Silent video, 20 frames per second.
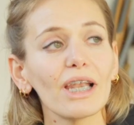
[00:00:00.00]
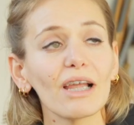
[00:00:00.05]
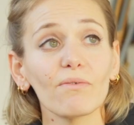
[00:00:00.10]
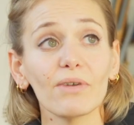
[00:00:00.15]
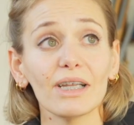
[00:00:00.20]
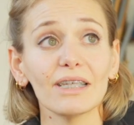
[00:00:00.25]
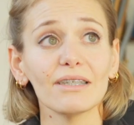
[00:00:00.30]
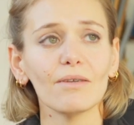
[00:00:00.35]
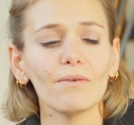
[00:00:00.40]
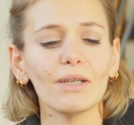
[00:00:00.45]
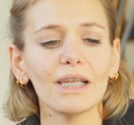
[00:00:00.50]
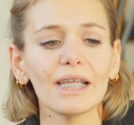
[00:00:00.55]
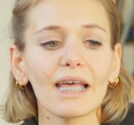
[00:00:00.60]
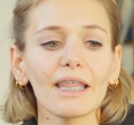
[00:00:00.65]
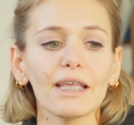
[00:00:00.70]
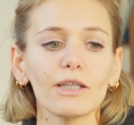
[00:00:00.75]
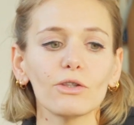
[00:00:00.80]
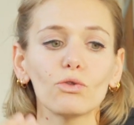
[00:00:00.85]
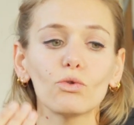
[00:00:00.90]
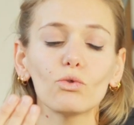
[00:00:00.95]
la flexibilidad
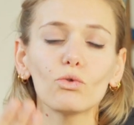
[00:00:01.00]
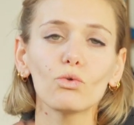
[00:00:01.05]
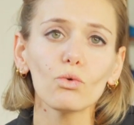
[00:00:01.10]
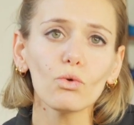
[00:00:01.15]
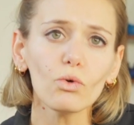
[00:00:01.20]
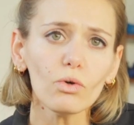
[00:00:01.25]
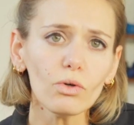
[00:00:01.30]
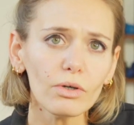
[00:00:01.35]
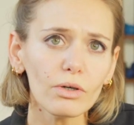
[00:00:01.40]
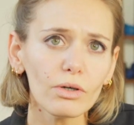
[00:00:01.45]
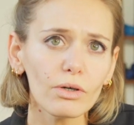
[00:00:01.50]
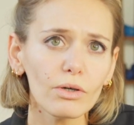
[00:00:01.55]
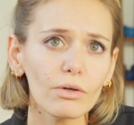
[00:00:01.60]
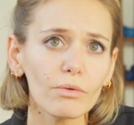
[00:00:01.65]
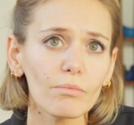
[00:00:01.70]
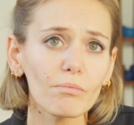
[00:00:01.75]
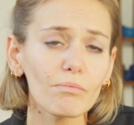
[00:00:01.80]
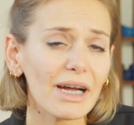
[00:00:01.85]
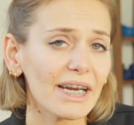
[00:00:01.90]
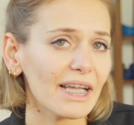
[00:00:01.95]
de tú
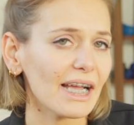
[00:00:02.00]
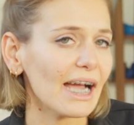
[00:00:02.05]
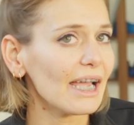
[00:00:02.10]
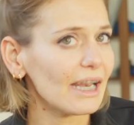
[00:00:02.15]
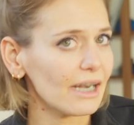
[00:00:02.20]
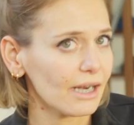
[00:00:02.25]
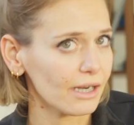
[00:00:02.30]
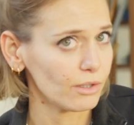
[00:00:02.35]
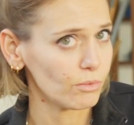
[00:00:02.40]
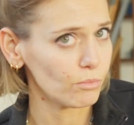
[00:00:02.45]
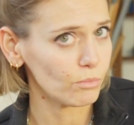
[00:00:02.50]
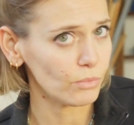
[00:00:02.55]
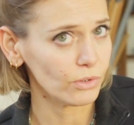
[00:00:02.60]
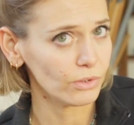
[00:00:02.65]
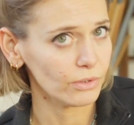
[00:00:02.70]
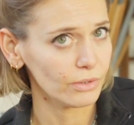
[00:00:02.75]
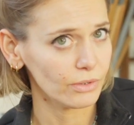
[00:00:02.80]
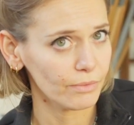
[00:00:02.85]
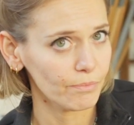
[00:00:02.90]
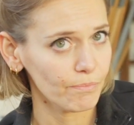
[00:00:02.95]
marcas el ritmo,
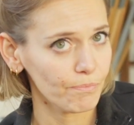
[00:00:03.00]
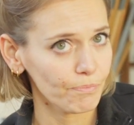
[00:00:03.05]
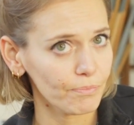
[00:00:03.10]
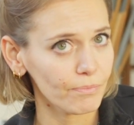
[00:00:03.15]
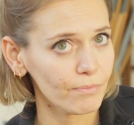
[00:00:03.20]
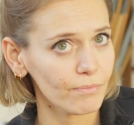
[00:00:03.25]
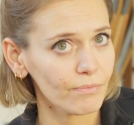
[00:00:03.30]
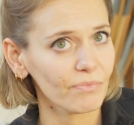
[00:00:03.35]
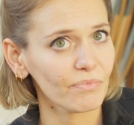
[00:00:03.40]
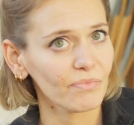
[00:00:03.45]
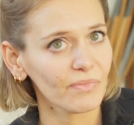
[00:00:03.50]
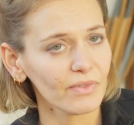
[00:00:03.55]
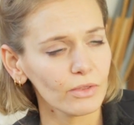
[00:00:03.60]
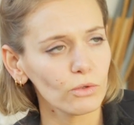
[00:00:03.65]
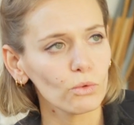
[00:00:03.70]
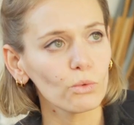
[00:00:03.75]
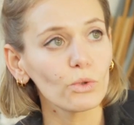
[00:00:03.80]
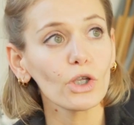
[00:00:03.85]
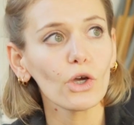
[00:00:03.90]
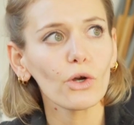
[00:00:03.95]

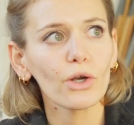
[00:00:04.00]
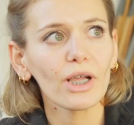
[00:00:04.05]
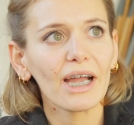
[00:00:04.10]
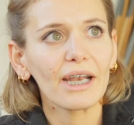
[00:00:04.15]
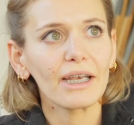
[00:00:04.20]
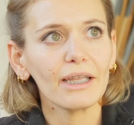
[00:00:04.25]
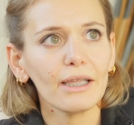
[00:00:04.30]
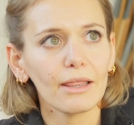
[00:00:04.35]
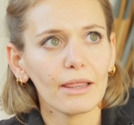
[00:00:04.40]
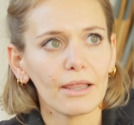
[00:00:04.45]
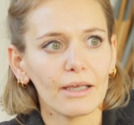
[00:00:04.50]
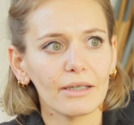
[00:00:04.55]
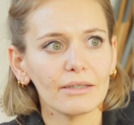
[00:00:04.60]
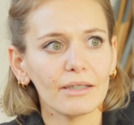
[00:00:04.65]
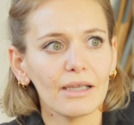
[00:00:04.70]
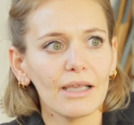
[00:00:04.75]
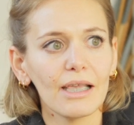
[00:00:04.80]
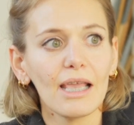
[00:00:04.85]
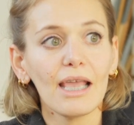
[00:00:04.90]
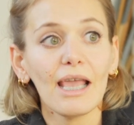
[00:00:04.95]
tú te organizas.
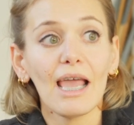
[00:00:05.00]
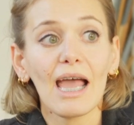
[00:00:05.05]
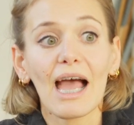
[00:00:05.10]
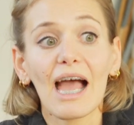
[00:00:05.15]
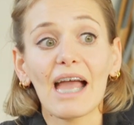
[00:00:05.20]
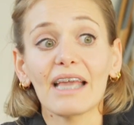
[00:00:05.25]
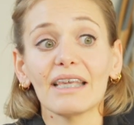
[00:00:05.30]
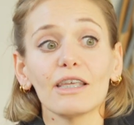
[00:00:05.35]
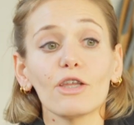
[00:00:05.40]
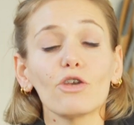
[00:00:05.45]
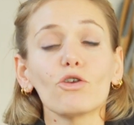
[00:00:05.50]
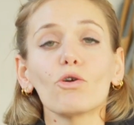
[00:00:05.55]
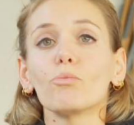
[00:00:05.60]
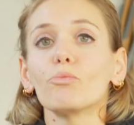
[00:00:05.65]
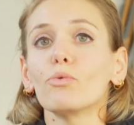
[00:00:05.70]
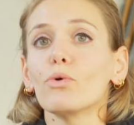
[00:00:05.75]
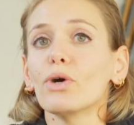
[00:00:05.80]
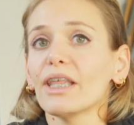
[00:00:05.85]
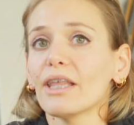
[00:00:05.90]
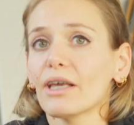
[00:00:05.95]
Hay quien no
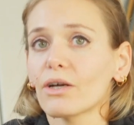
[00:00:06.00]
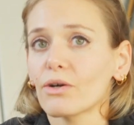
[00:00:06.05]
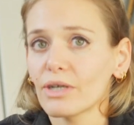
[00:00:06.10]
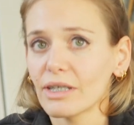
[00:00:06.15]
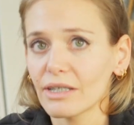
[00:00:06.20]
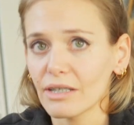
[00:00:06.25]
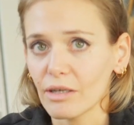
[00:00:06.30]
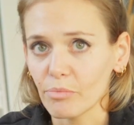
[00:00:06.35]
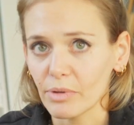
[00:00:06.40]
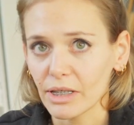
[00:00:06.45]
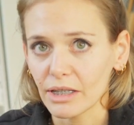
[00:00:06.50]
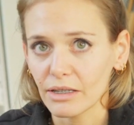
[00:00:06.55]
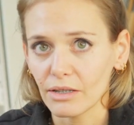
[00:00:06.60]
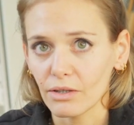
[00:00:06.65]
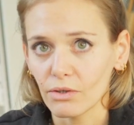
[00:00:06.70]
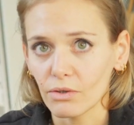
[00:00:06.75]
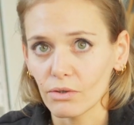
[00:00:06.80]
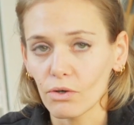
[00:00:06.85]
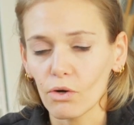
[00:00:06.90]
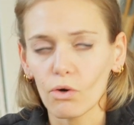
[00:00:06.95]
puede con esa
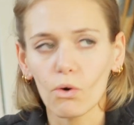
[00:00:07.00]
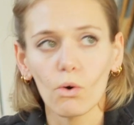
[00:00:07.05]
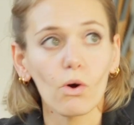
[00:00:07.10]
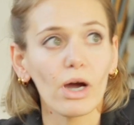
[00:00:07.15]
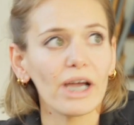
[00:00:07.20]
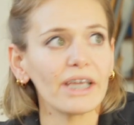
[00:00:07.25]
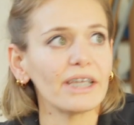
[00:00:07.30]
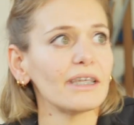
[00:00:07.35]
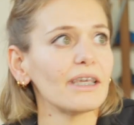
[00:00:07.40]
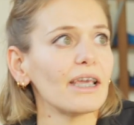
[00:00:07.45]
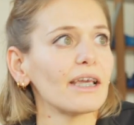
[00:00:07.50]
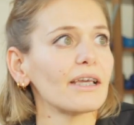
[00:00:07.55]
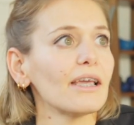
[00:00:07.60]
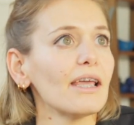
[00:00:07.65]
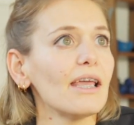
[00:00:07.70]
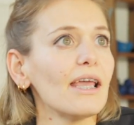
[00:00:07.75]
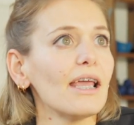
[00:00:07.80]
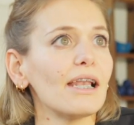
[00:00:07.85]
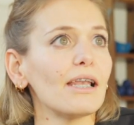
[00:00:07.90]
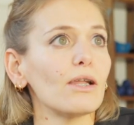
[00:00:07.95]
presión o hay quien
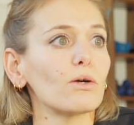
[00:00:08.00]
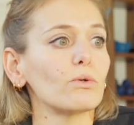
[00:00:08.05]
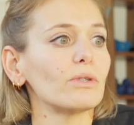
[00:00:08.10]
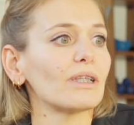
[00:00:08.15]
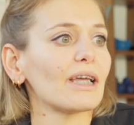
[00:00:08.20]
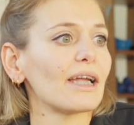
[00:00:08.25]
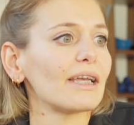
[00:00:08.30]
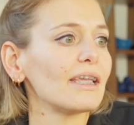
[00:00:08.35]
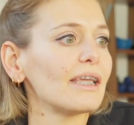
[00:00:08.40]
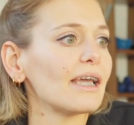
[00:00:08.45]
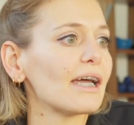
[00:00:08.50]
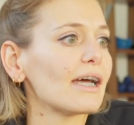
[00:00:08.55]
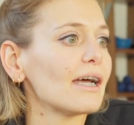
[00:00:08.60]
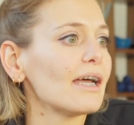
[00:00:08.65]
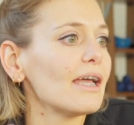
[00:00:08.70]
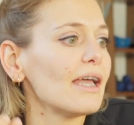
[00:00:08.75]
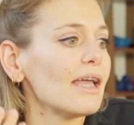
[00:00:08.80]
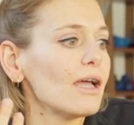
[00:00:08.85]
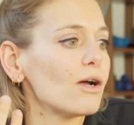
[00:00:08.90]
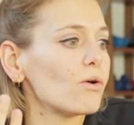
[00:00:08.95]
le gustaría
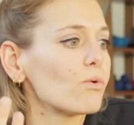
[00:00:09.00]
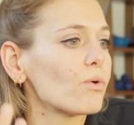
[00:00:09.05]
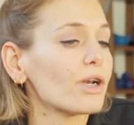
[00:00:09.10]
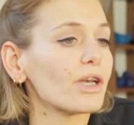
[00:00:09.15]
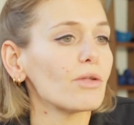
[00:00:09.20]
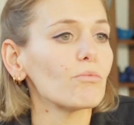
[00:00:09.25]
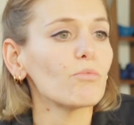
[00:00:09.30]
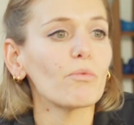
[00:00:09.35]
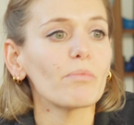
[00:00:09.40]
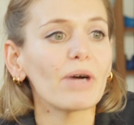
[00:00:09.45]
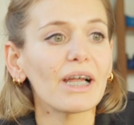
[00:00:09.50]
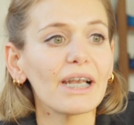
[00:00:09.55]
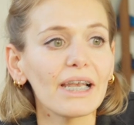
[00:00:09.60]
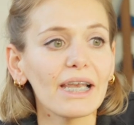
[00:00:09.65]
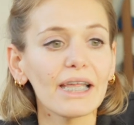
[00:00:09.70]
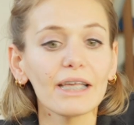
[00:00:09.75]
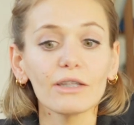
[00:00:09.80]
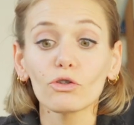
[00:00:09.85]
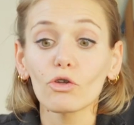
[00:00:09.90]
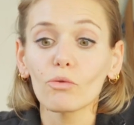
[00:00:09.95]
un ritmo más
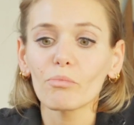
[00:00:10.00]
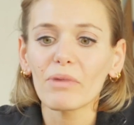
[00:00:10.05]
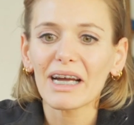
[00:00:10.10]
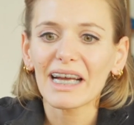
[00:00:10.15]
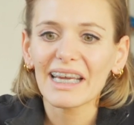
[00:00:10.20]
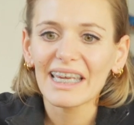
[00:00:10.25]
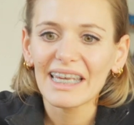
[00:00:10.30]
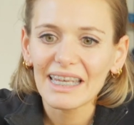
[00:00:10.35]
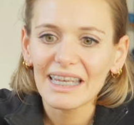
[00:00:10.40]
lento, más,